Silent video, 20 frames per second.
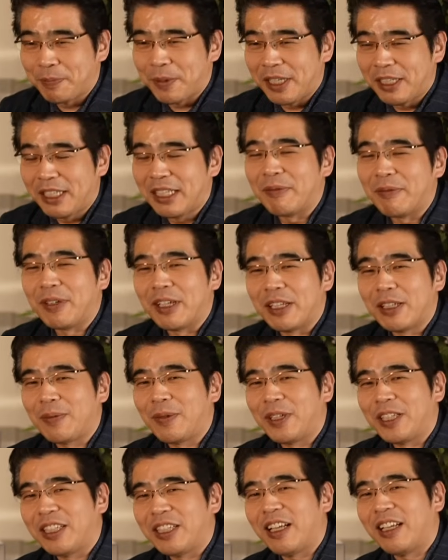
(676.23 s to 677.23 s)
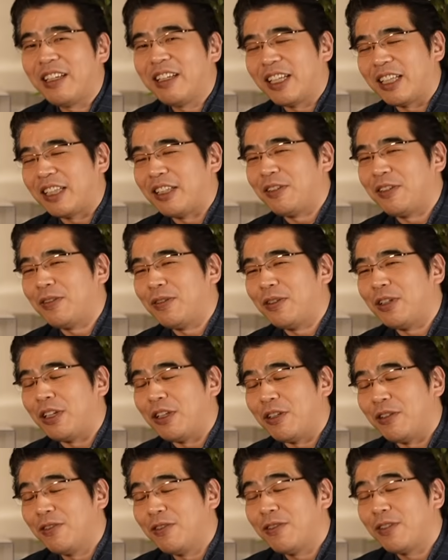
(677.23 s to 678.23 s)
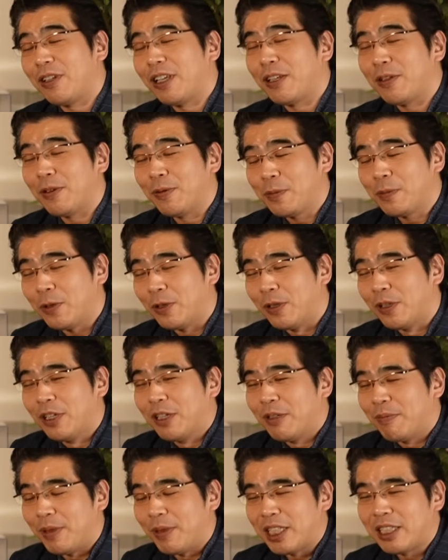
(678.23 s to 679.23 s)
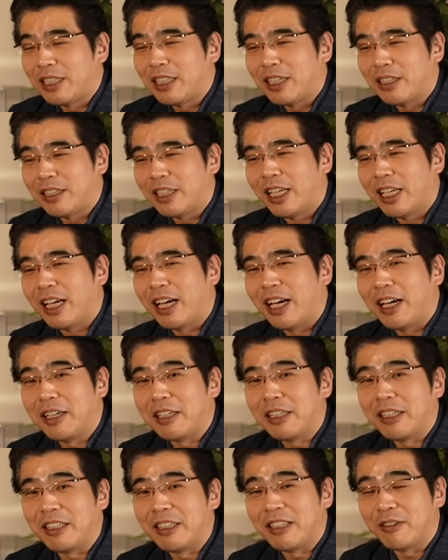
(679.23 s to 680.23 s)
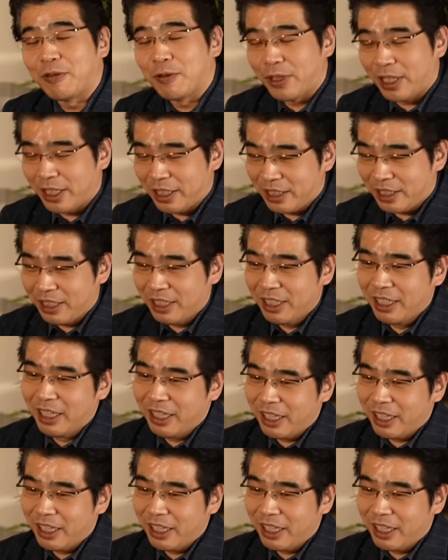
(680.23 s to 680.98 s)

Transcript: まあ、いつでもねそばにいたいんだっていうふうに言うけども全くね会いに来ないし、